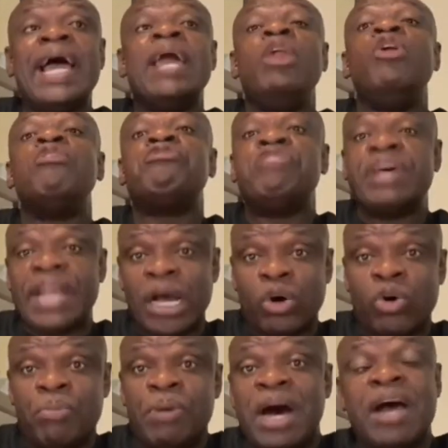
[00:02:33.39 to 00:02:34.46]
elle le
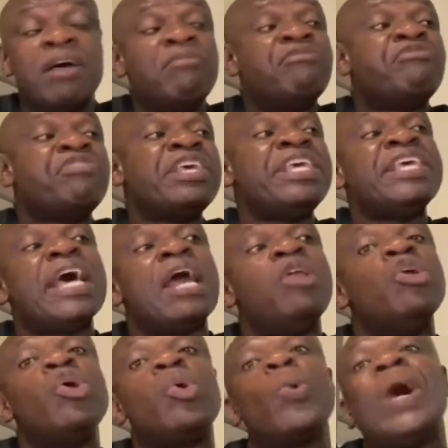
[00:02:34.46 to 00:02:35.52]
fera comment Via
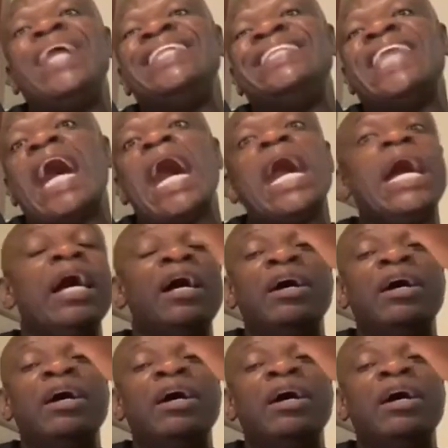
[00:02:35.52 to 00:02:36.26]
le Rwanda.